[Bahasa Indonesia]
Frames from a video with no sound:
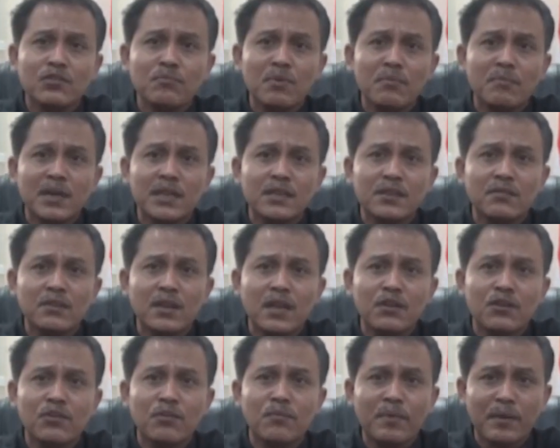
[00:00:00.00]
itu memantau
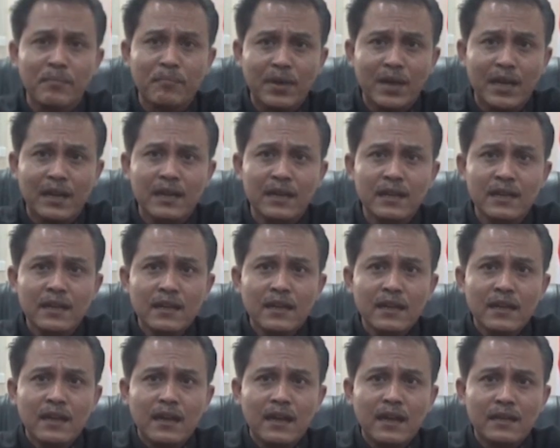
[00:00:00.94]
dari November
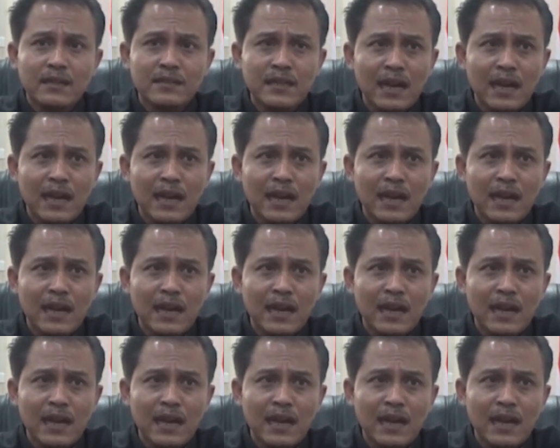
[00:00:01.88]
hmm.